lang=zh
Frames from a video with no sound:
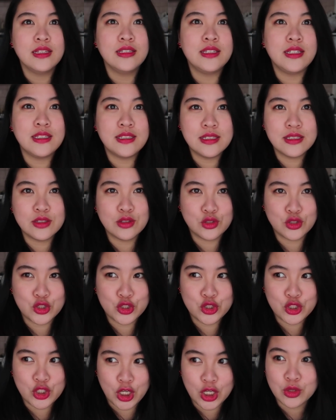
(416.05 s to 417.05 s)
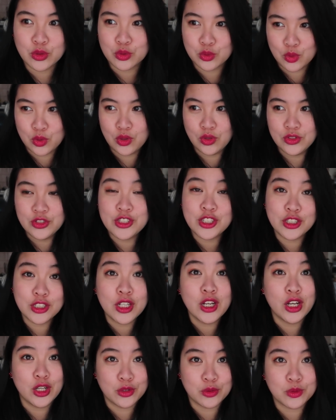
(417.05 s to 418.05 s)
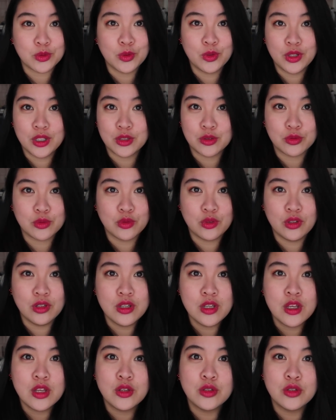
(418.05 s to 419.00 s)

其实很多，真的很多很多。